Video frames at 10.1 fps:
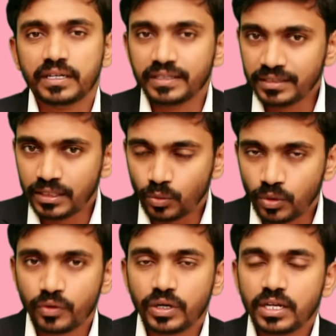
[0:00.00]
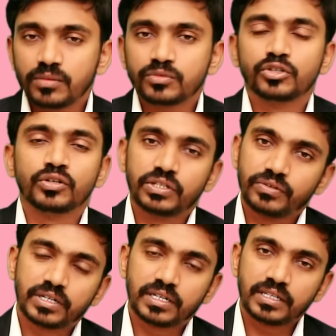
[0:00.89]
இந்த உணவுகளை முற்றிலும்
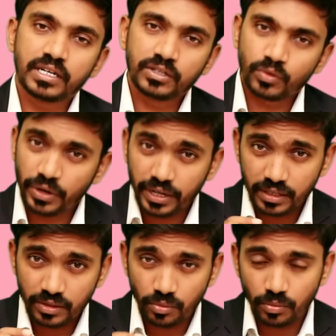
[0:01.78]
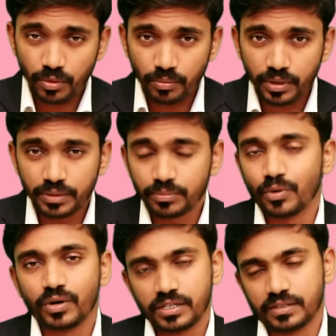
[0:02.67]
தவிர்க்கிறது அல்லது குறைக்கிறது ரொம்ப ரொம்ப
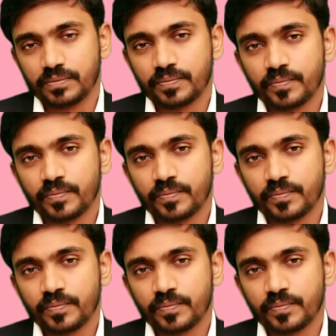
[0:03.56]
இம்பார்ட்டன்ட்